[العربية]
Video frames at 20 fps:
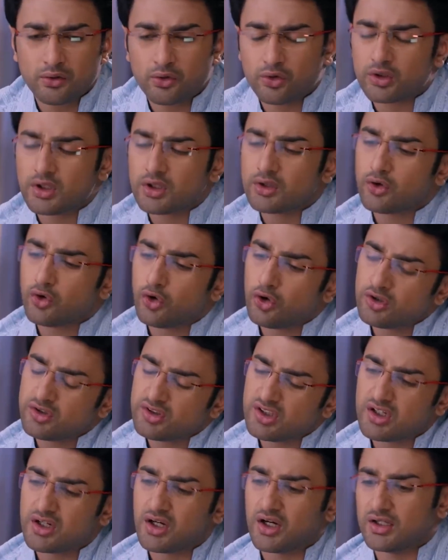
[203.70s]
هلا عن
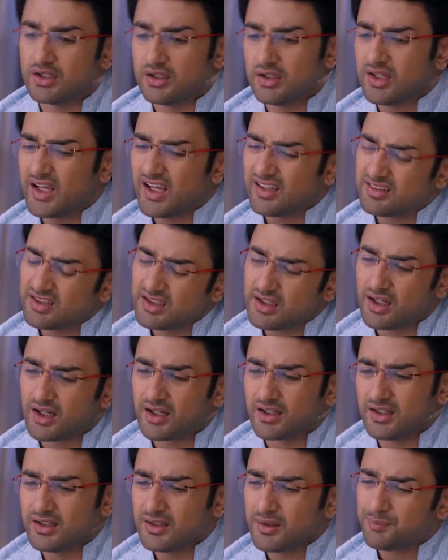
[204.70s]
أي قصة أنت عم
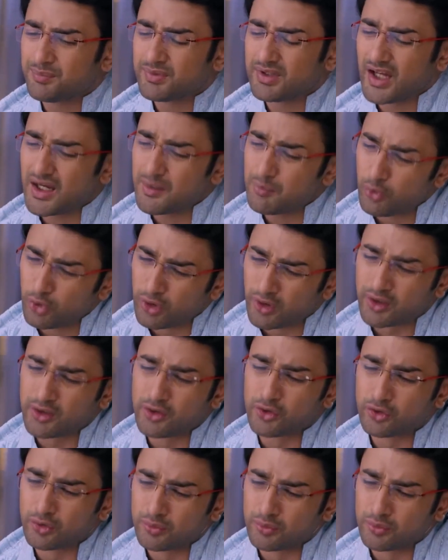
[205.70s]
تحكي؟ شو عم تحكي؟